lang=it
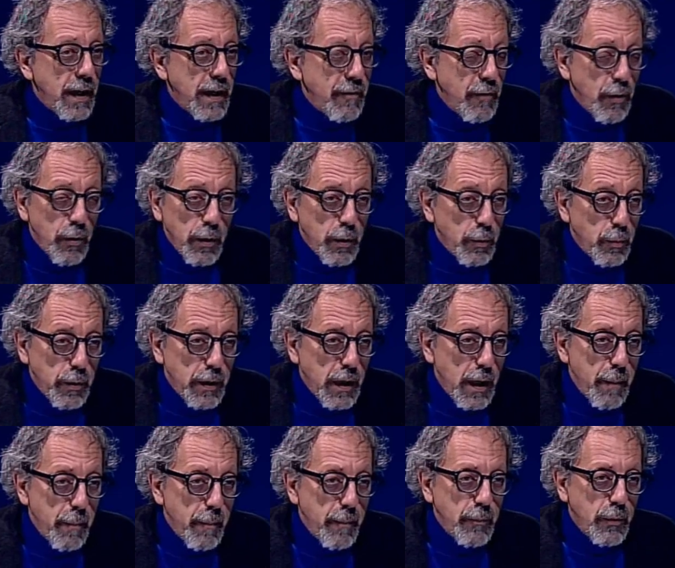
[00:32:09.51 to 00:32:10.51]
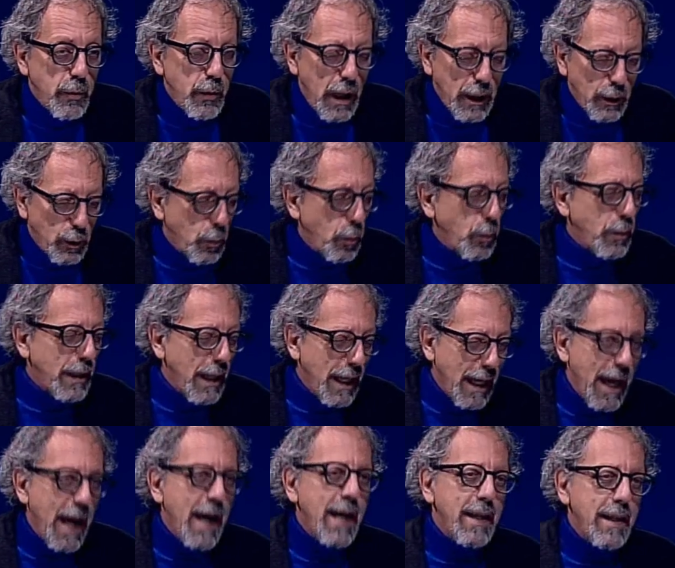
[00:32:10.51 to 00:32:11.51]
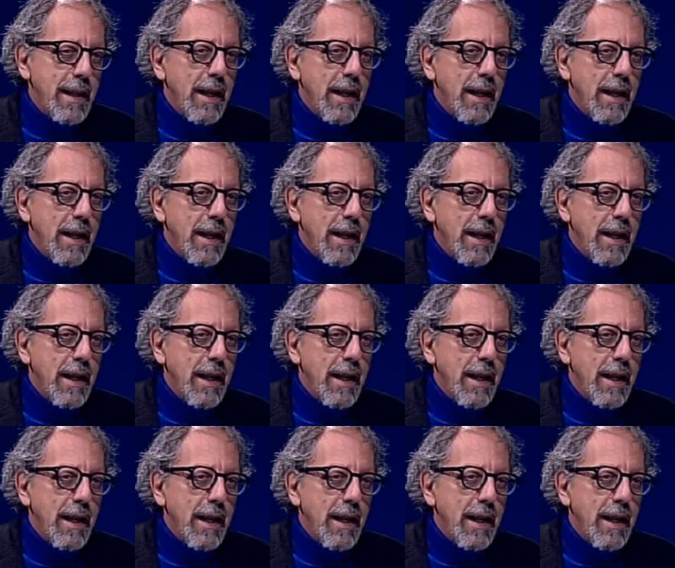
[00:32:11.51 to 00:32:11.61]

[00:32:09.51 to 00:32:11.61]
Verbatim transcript: le da tutte le aree della Calabria.